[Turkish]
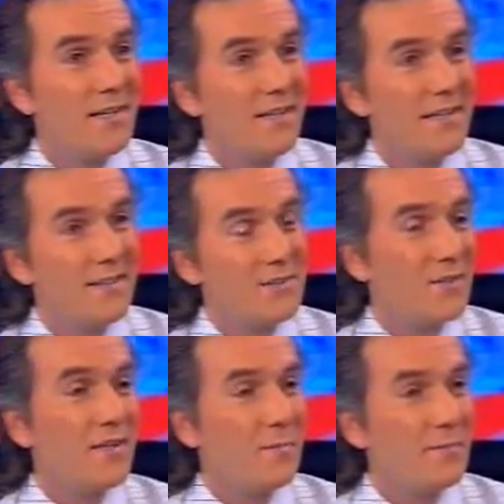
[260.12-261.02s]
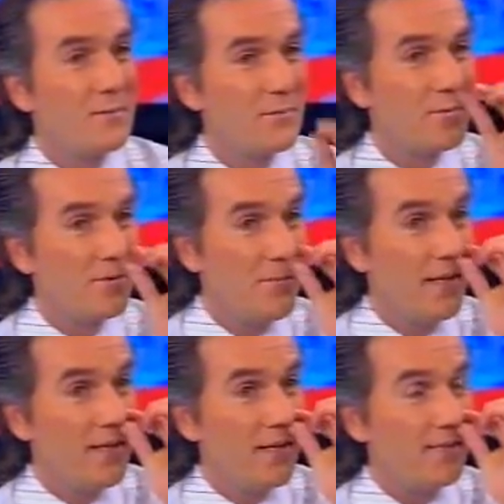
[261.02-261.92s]
onca e, check-up yapıyorum
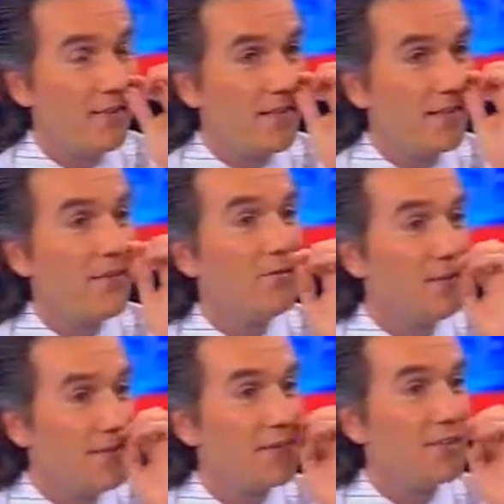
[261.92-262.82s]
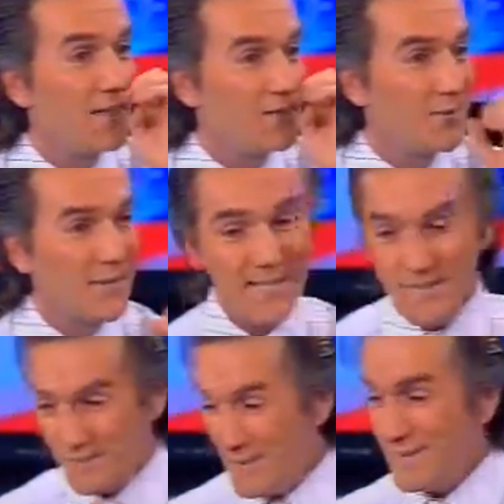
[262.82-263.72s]
ve tedavi bittikten sonra
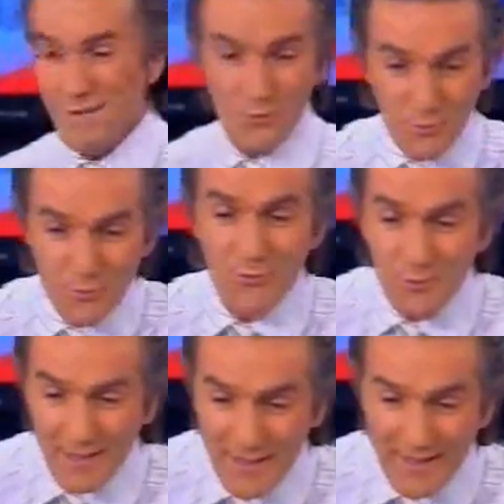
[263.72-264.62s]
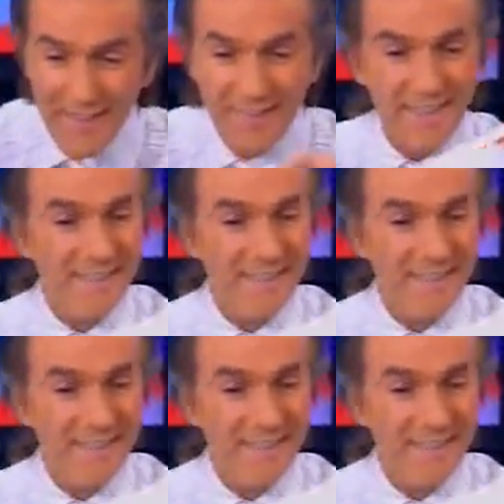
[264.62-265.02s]
ve görüntü olarak